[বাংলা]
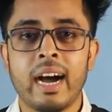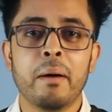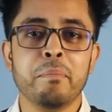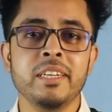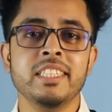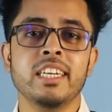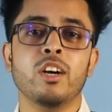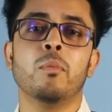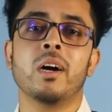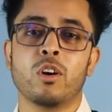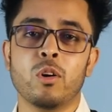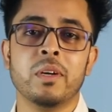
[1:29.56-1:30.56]
আপনি জেনে
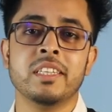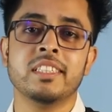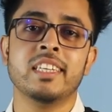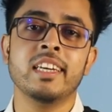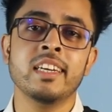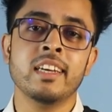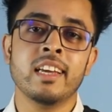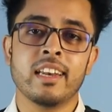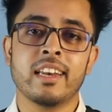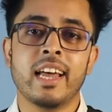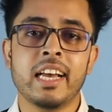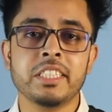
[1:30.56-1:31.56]
অবাক হবেন সিলেট
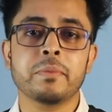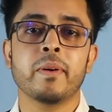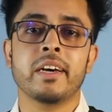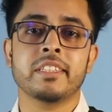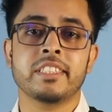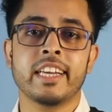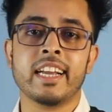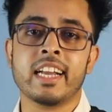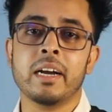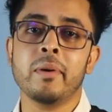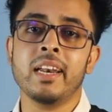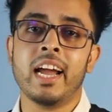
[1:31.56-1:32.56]
জেলায় লাস্ট বার শেখ
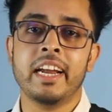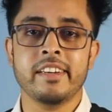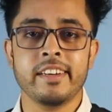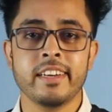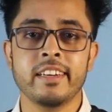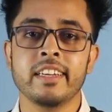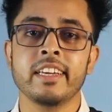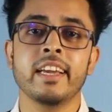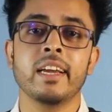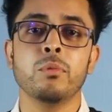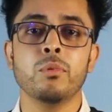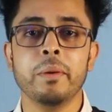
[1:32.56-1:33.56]
কামাল আইটি ট্রেনিং
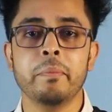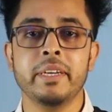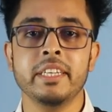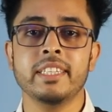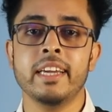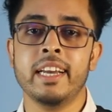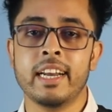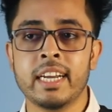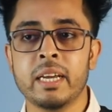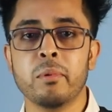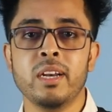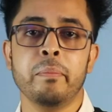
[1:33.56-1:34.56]
এ ওয়েব ডিজাইন
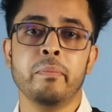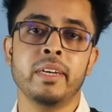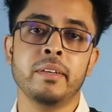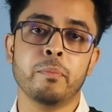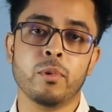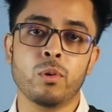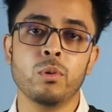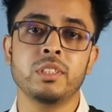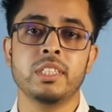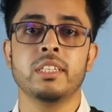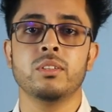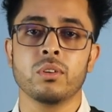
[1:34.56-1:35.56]
এন্ড ডেভেলপমেন্ট
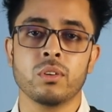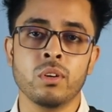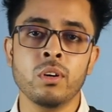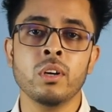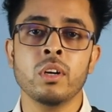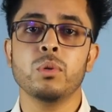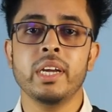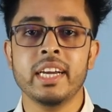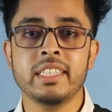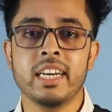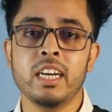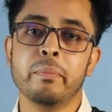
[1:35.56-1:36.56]
কোর্সের জন্য দুই
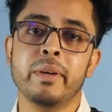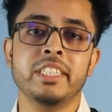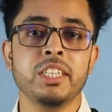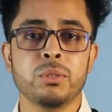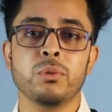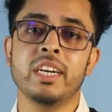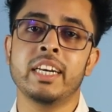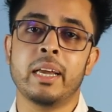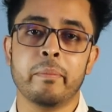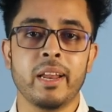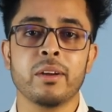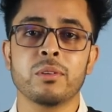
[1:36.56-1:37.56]
হাজারের বেশি স্টুডেন্ট
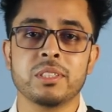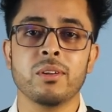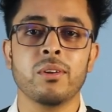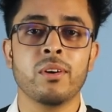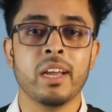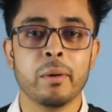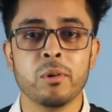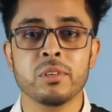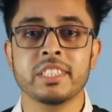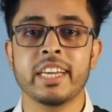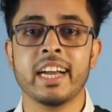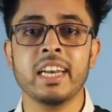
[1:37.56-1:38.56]
অ্যাপ্লাই করেছিল এবং
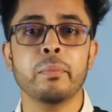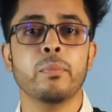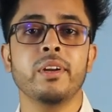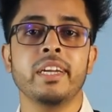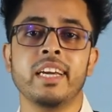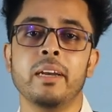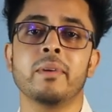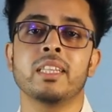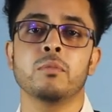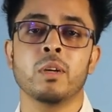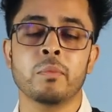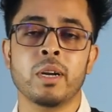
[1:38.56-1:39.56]
সেখানে পরীক্ষার
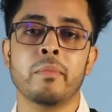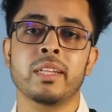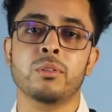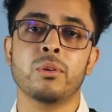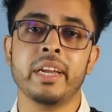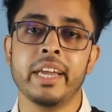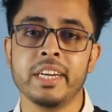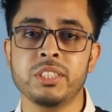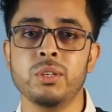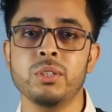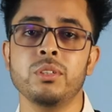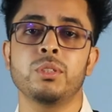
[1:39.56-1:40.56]
মাধ্যমে আমরা মাত্র
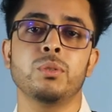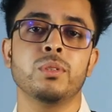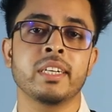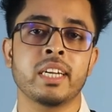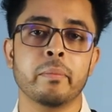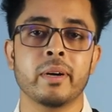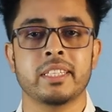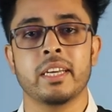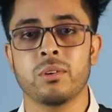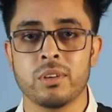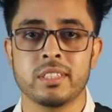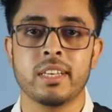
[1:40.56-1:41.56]
একশো জন স্টুডেন্টকে
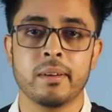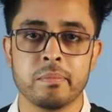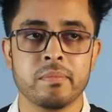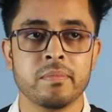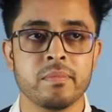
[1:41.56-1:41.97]
বাছাই করেছিলাম